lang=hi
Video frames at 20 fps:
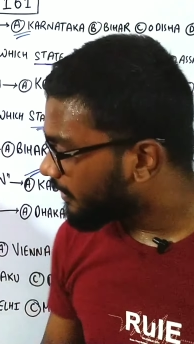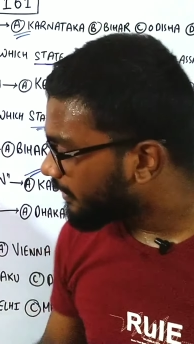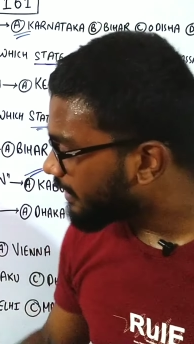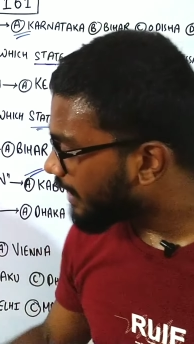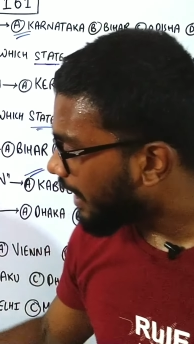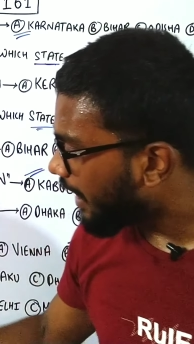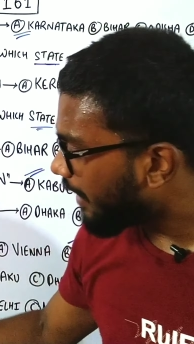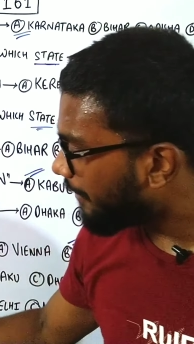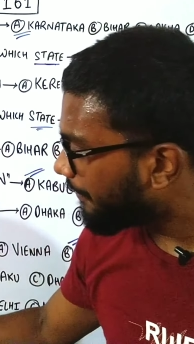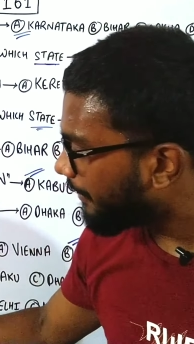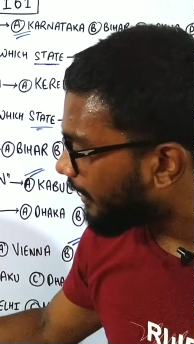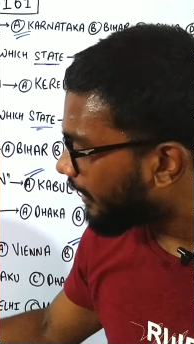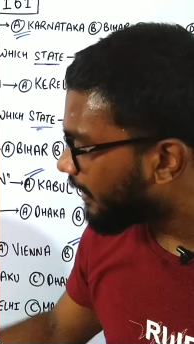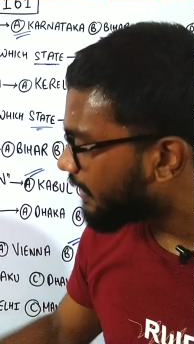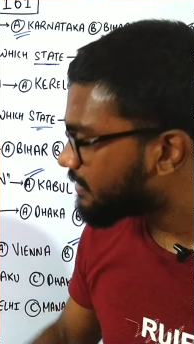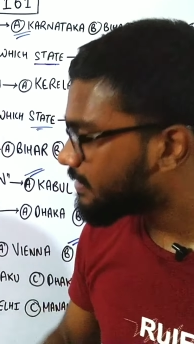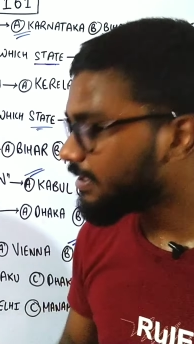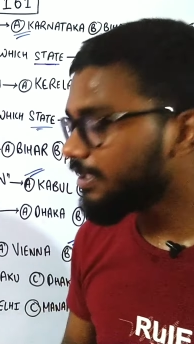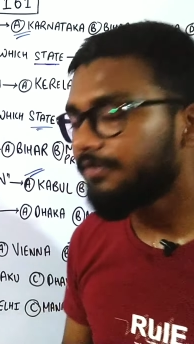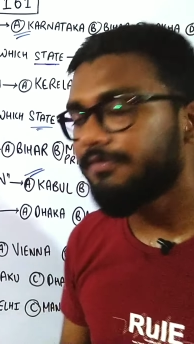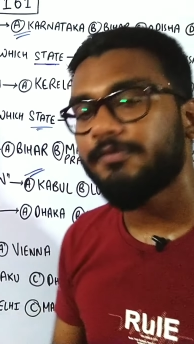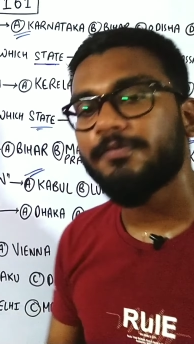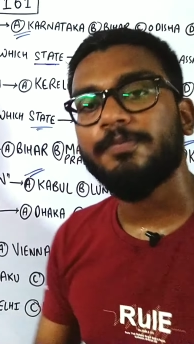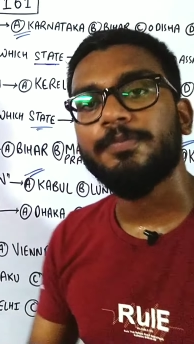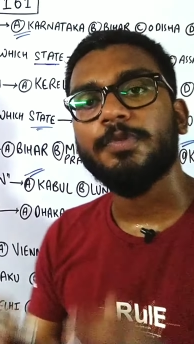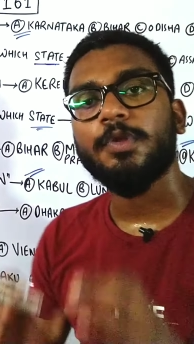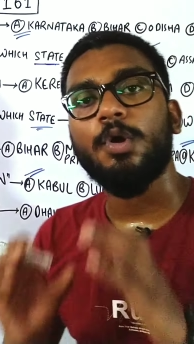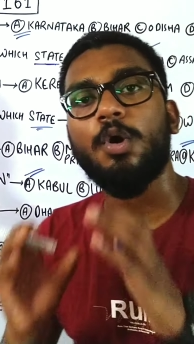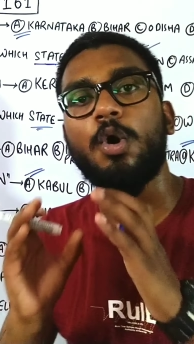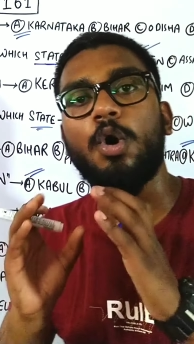यहां पे है सिर्फ
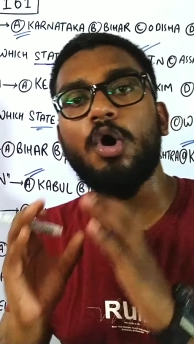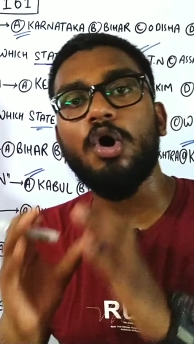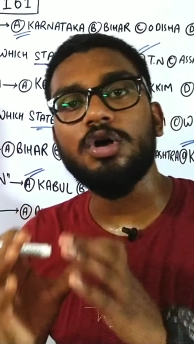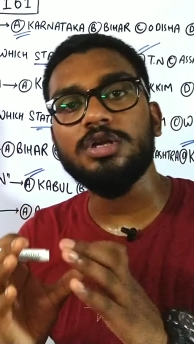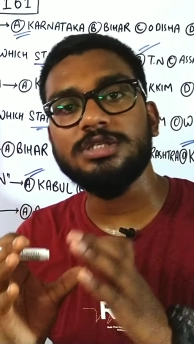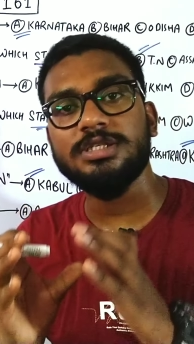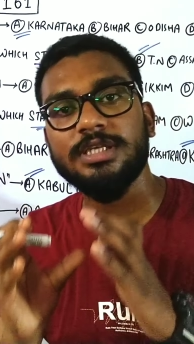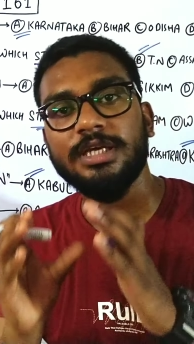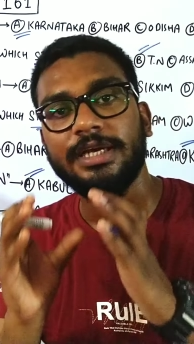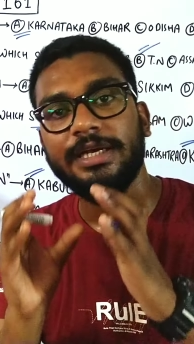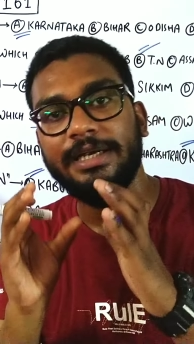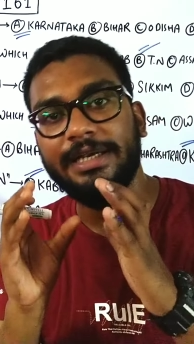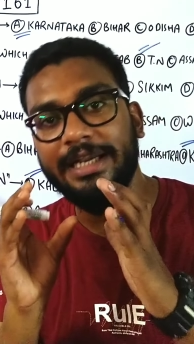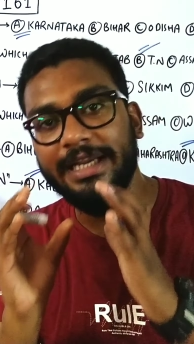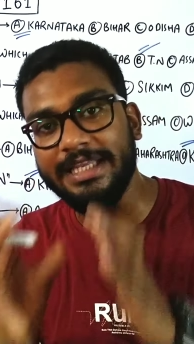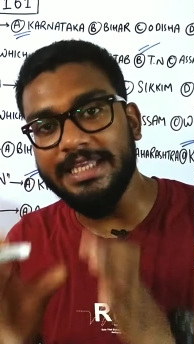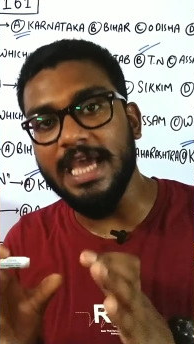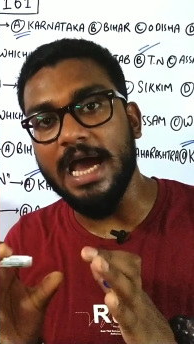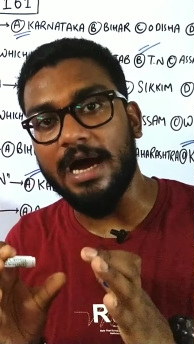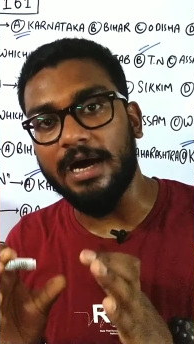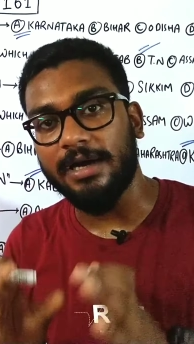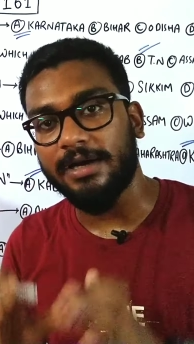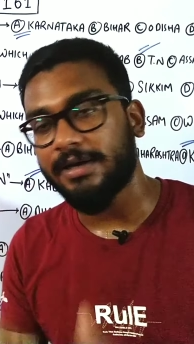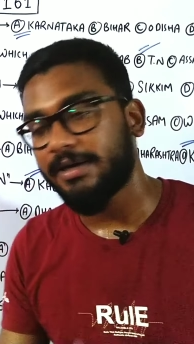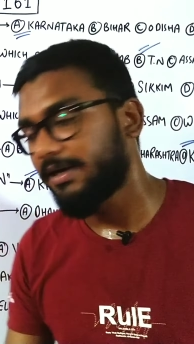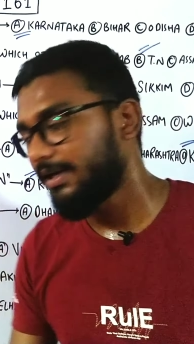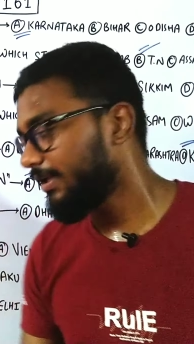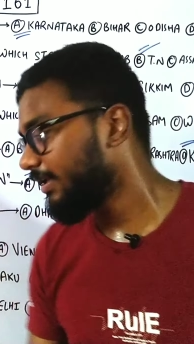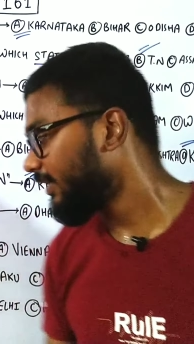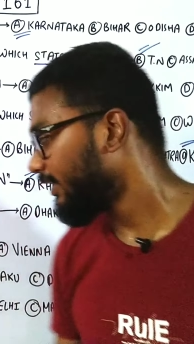ऑस्ट्रिया
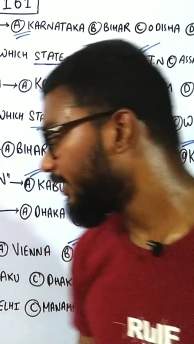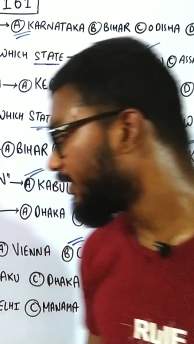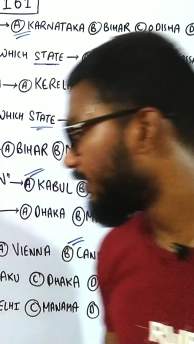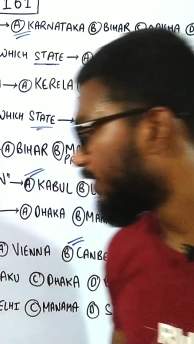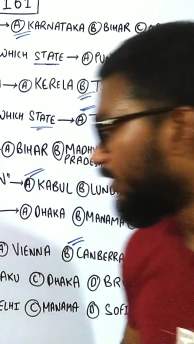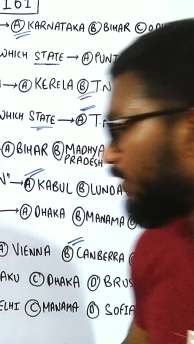ठीक है